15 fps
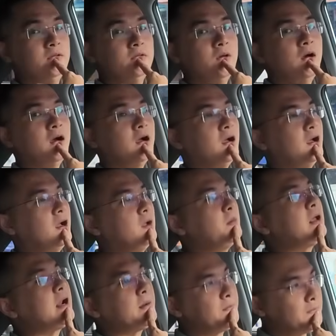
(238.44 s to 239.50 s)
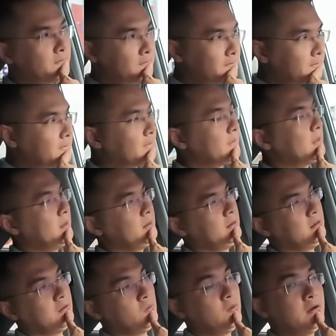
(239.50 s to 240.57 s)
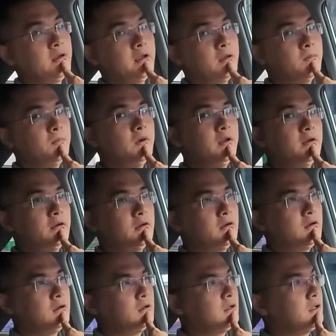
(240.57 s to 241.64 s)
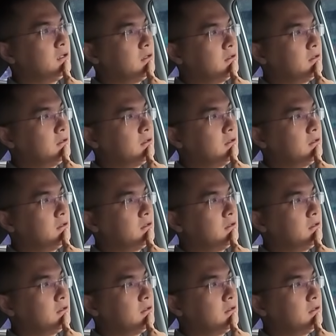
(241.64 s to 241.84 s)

khoảng à, hai ba năm thì khuyên anh em lên ờ,